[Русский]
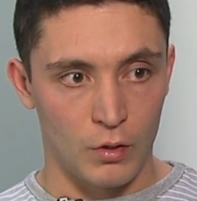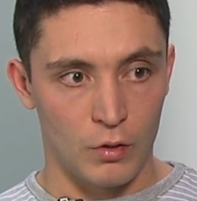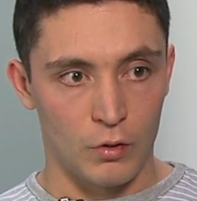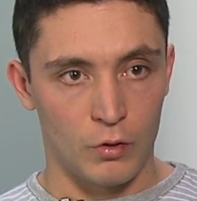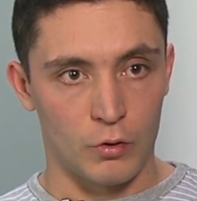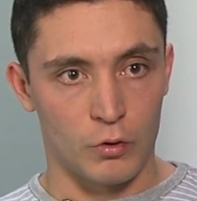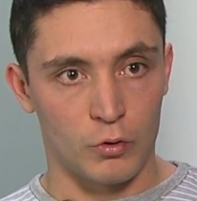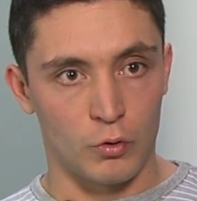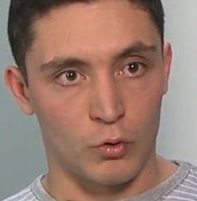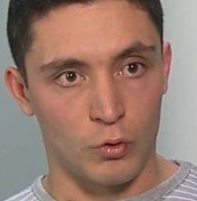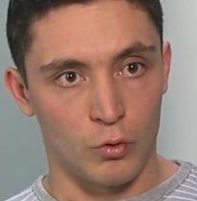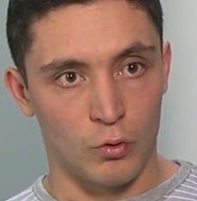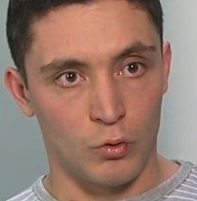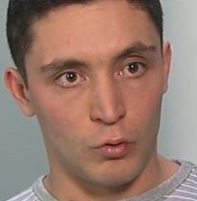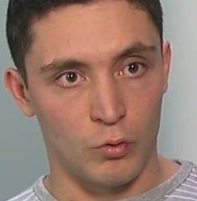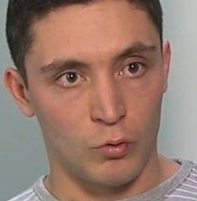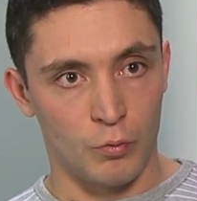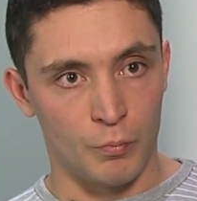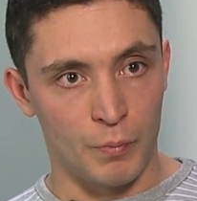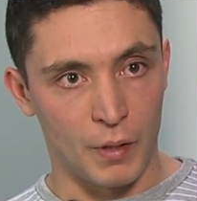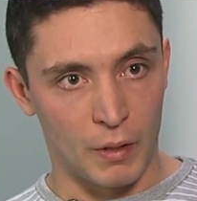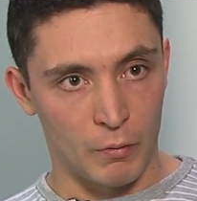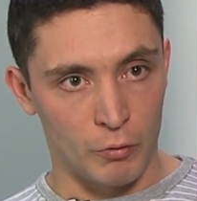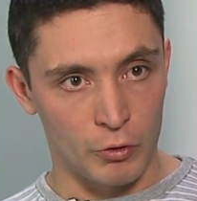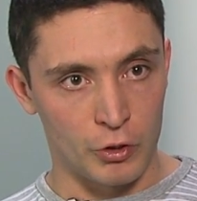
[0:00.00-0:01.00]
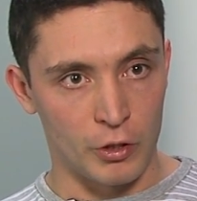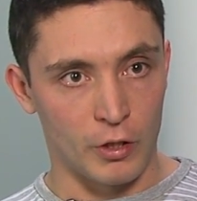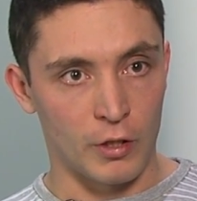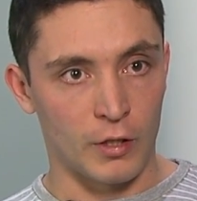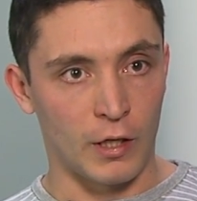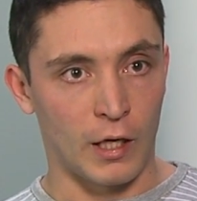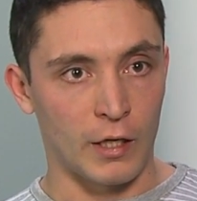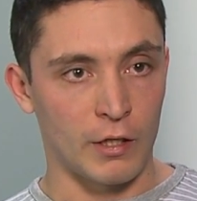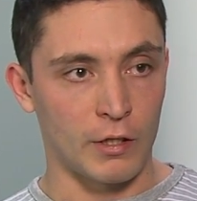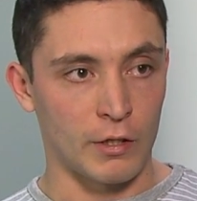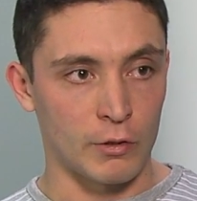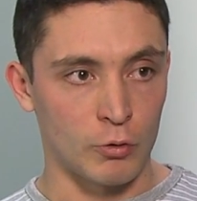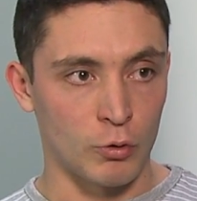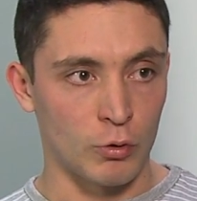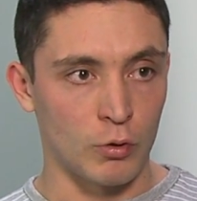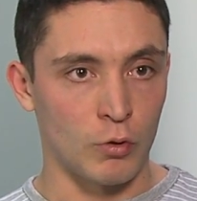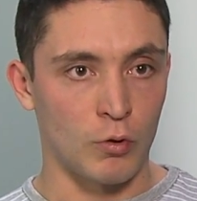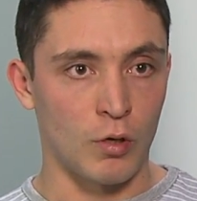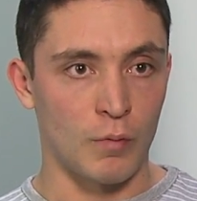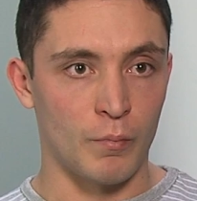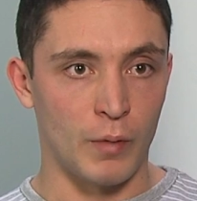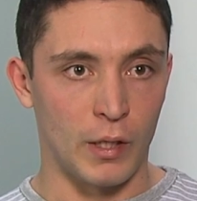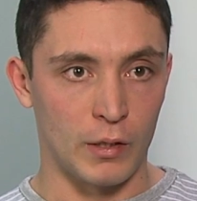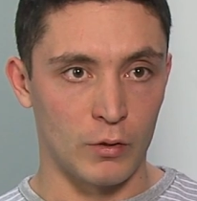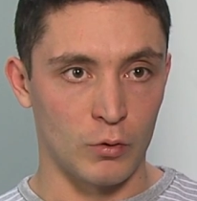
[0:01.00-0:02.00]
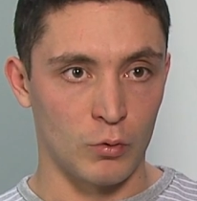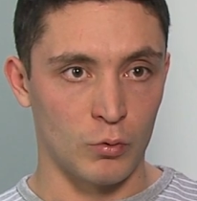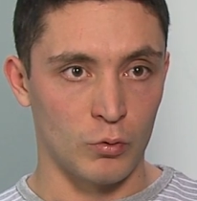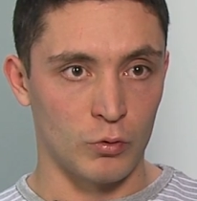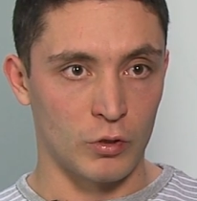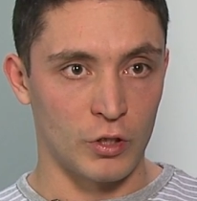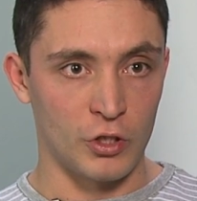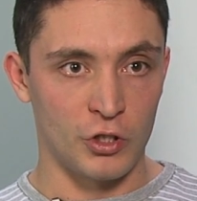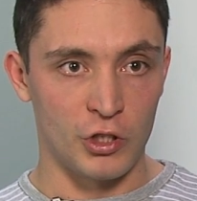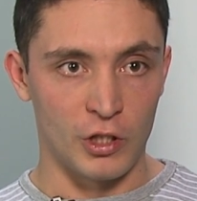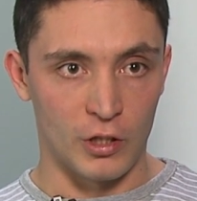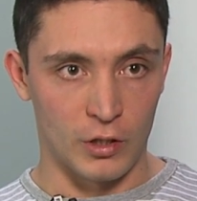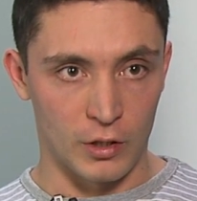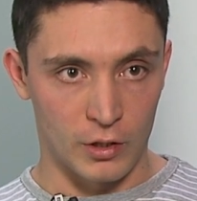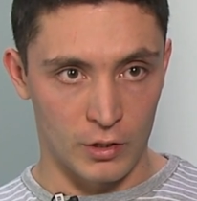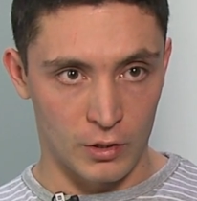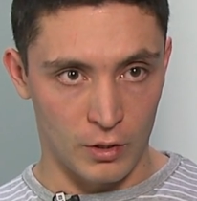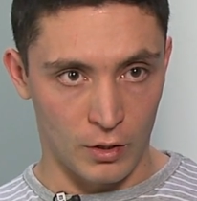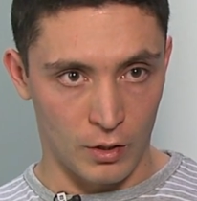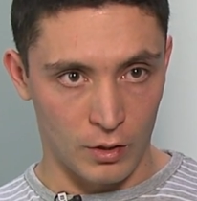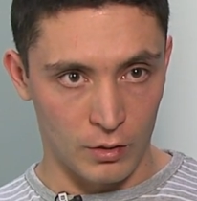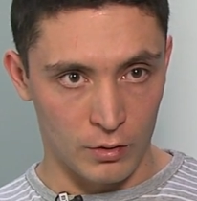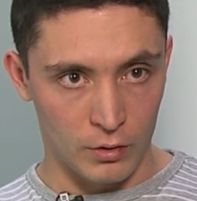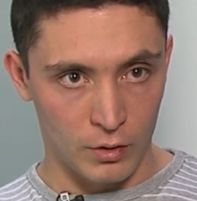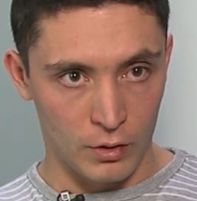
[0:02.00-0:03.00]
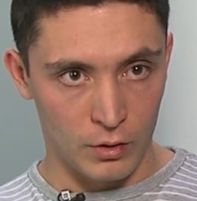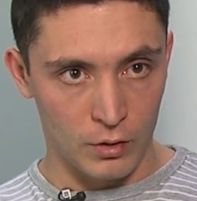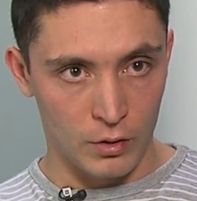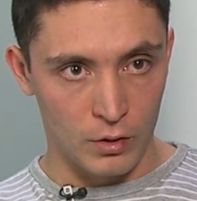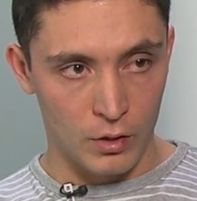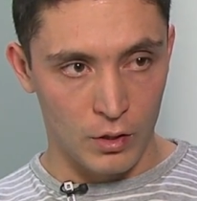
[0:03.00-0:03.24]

что в первую очередь характеризует эту команду защитной стороны.